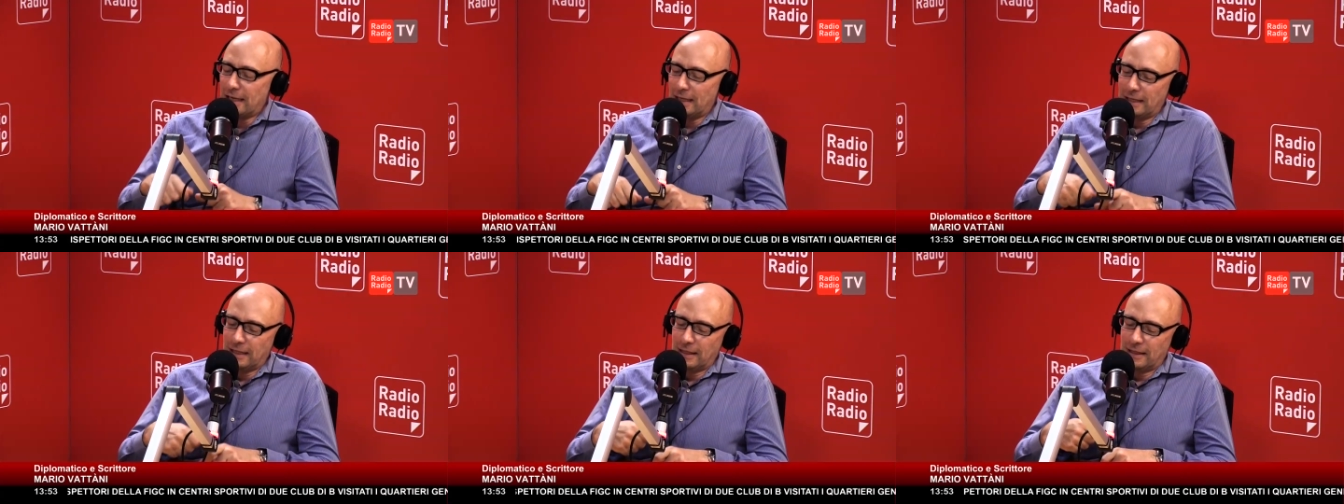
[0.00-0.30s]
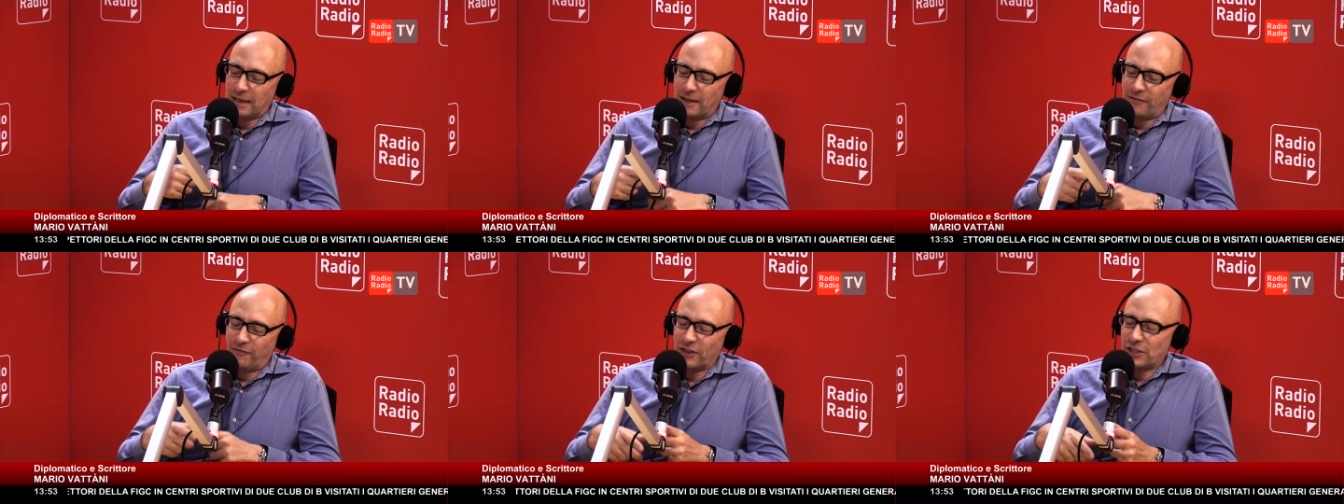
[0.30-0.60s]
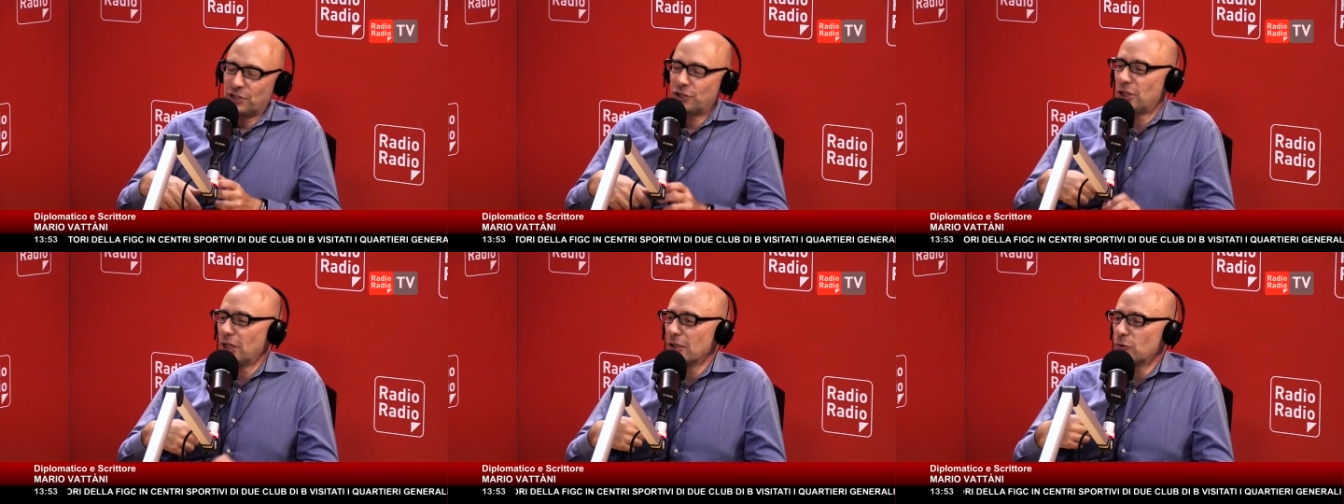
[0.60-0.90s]
la, la
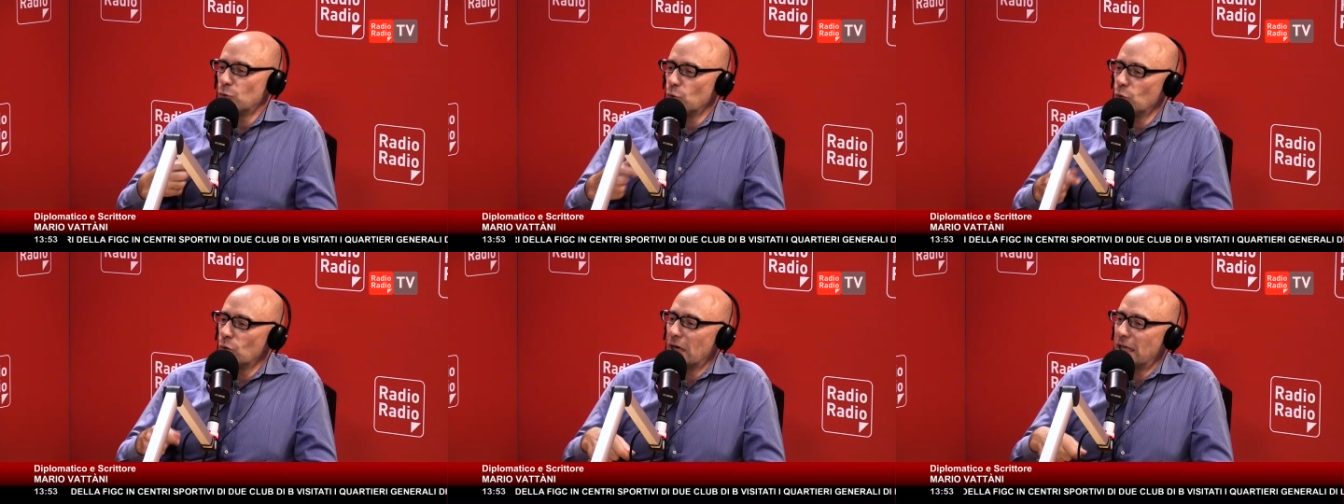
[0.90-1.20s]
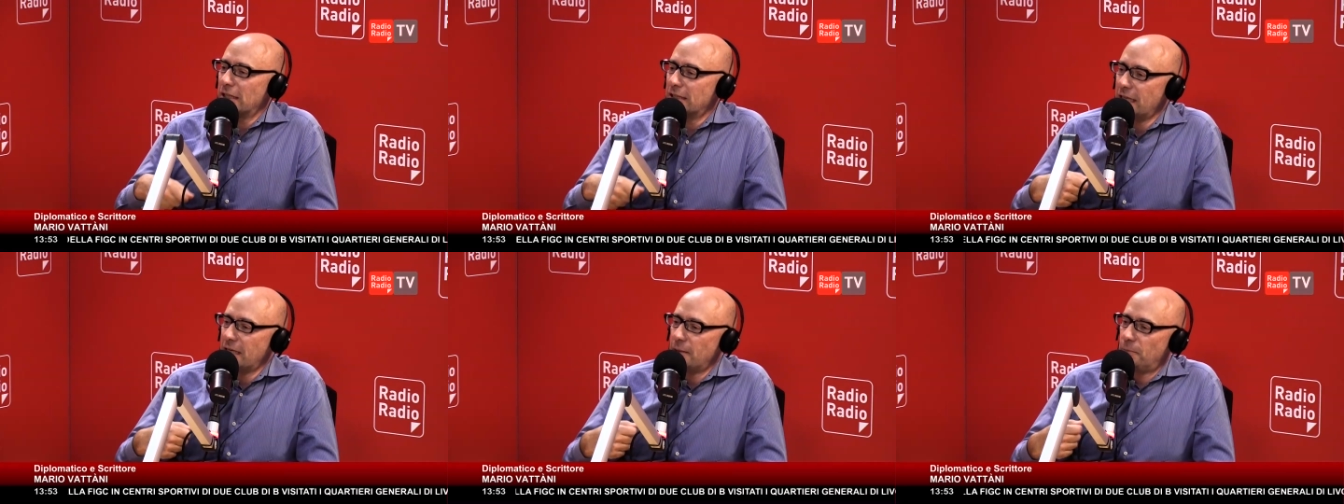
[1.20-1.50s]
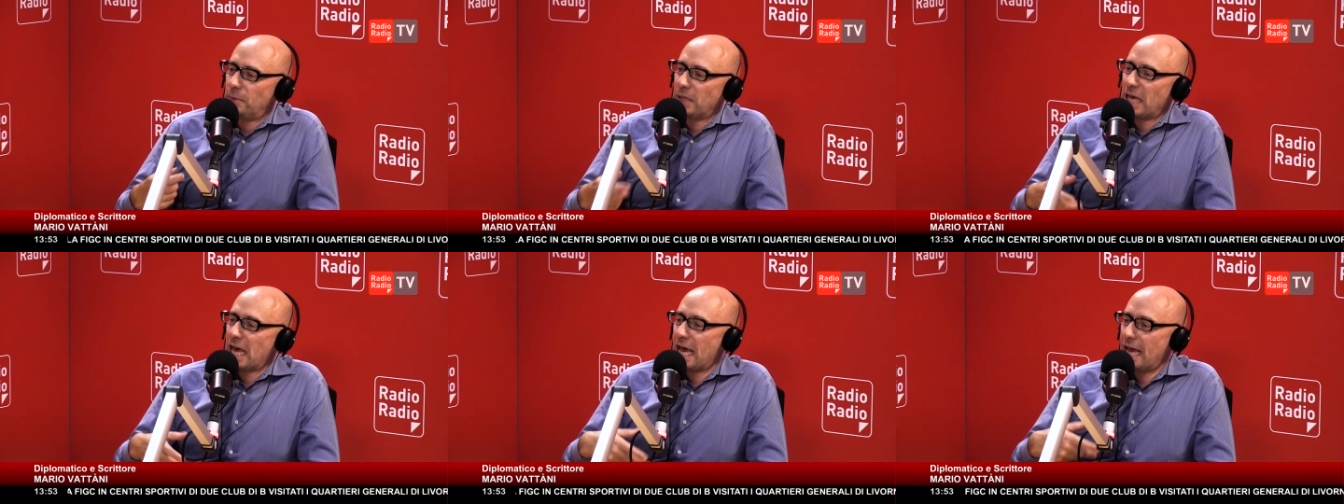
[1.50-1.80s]
fasciatura dei
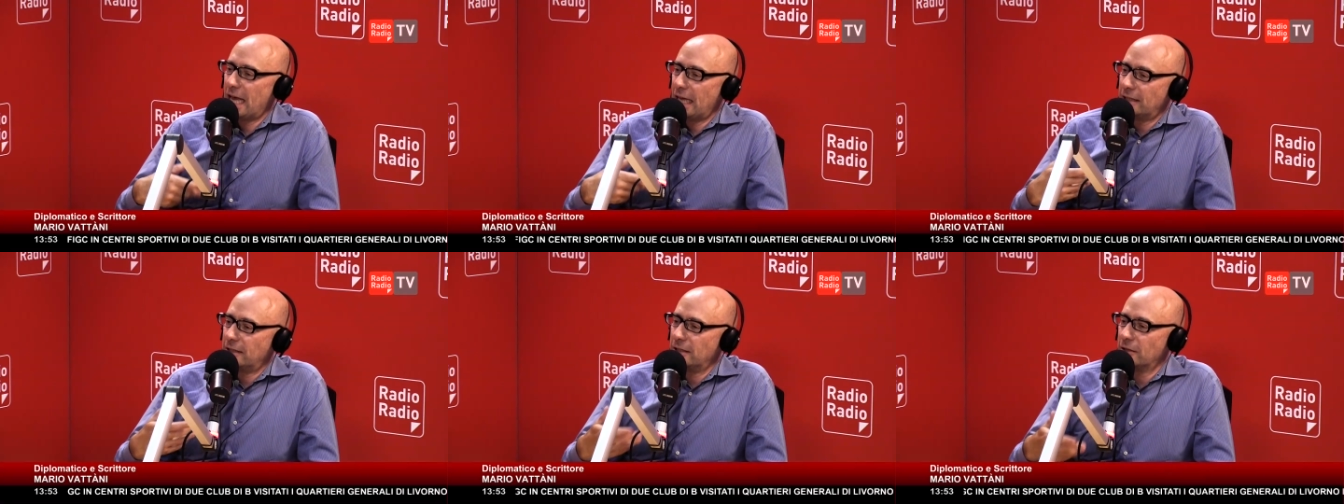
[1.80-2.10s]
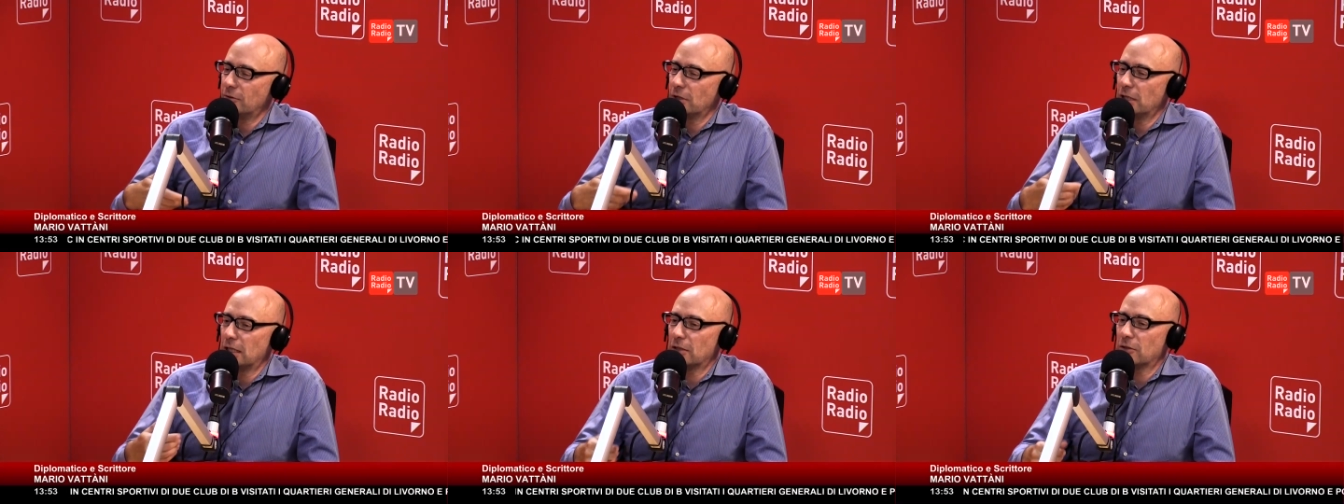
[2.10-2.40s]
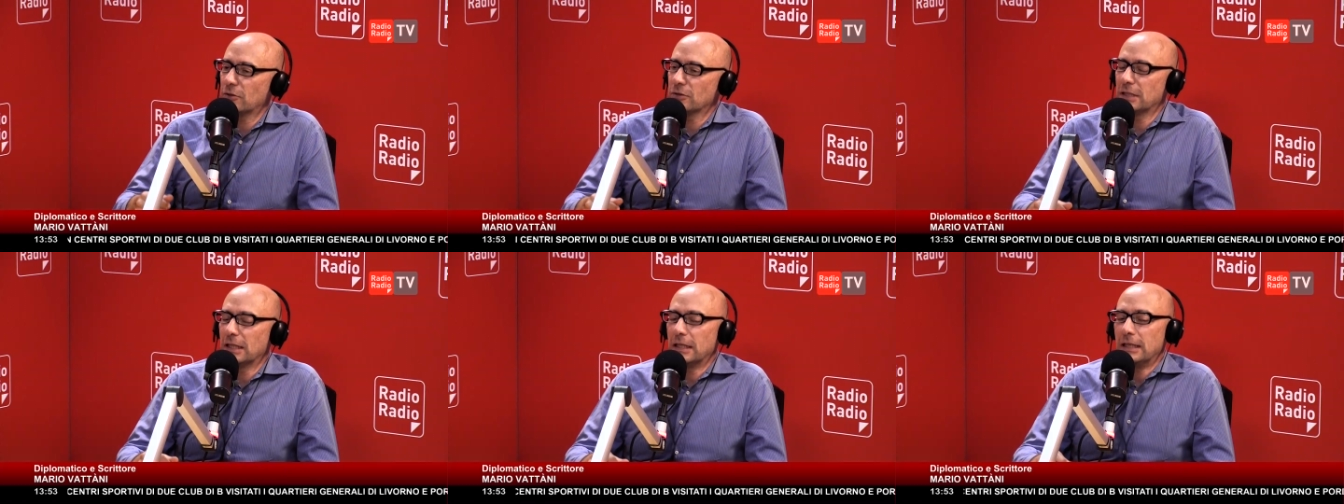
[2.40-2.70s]
piedi quella
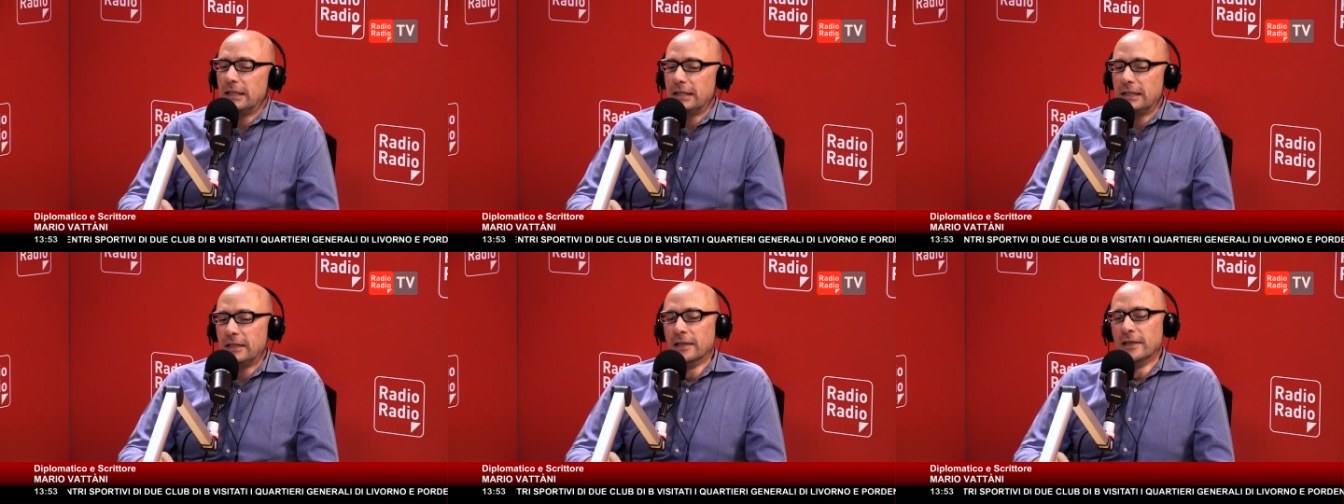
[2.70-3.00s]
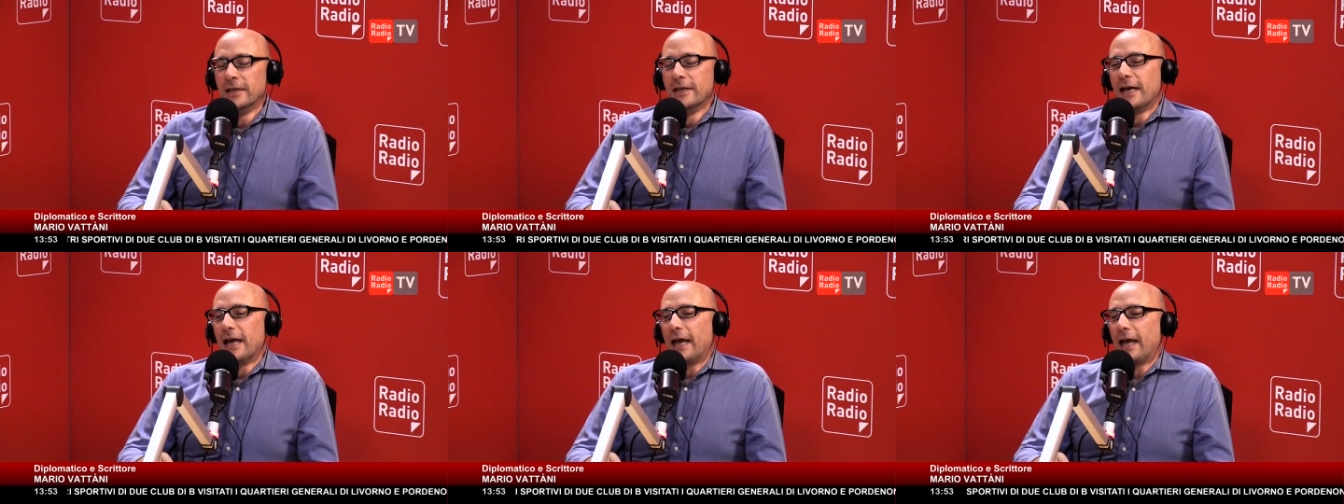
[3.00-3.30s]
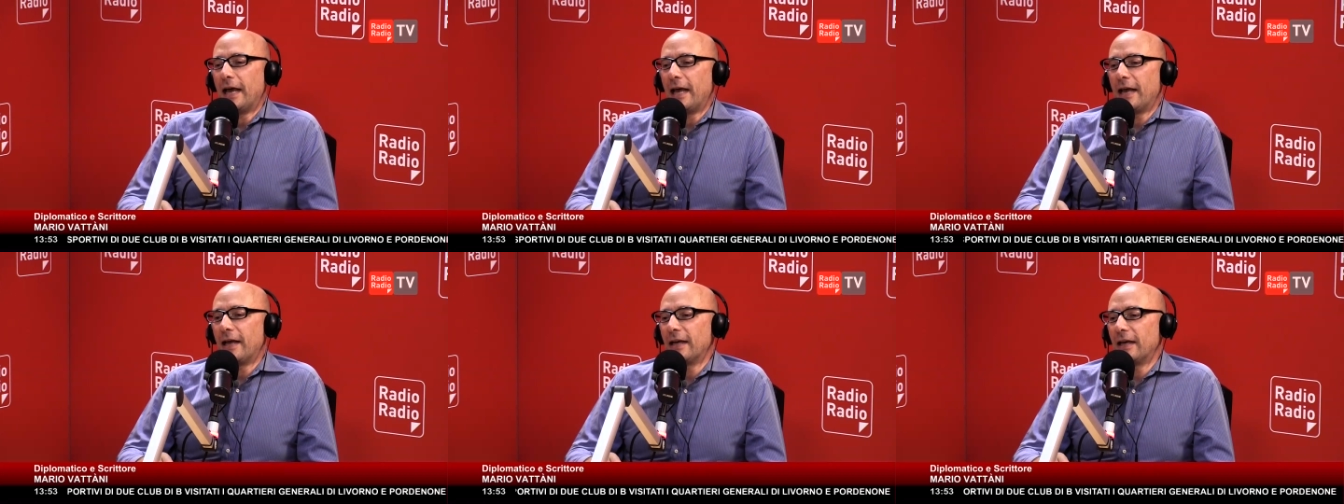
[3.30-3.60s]
cosa lì
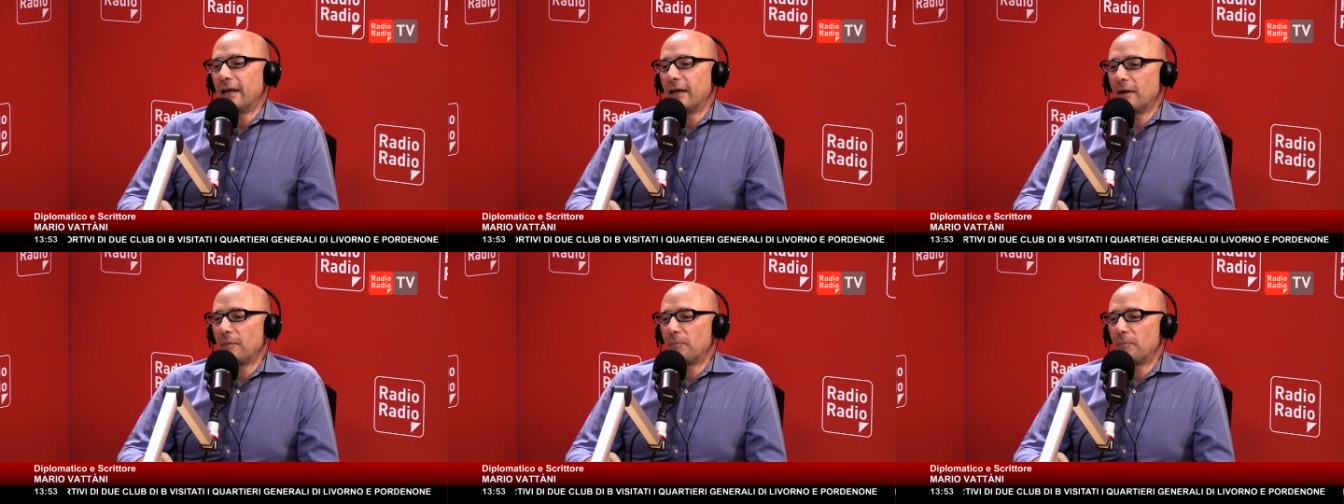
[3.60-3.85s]
è,